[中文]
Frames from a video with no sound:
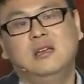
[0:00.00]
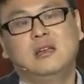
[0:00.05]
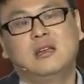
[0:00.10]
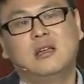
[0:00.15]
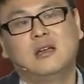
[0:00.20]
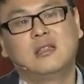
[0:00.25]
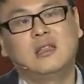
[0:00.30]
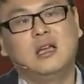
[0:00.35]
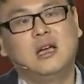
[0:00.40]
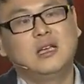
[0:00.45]

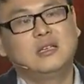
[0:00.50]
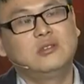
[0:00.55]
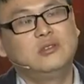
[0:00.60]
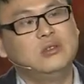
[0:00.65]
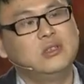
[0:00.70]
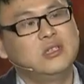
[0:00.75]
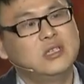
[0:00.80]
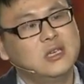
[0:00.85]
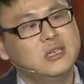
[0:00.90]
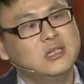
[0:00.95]
让他
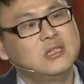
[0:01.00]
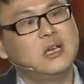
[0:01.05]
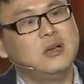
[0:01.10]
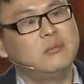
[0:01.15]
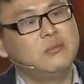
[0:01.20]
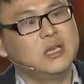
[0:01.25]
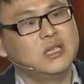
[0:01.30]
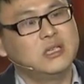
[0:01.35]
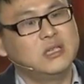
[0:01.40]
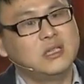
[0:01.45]
去线
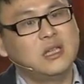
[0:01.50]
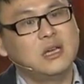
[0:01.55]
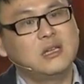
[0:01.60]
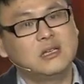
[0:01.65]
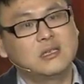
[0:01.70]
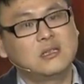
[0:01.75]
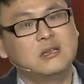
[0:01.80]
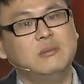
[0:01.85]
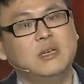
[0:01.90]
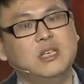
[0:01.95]
下被其他
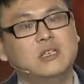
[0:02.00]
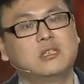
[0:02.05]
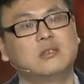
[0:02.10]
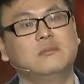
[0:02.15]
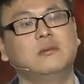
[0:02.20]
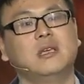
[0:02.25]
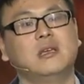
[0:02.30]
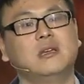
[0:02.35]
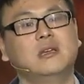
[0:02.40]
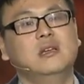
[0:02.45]
的设备
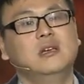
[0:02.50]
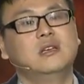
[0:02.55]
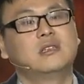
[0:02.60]
识别。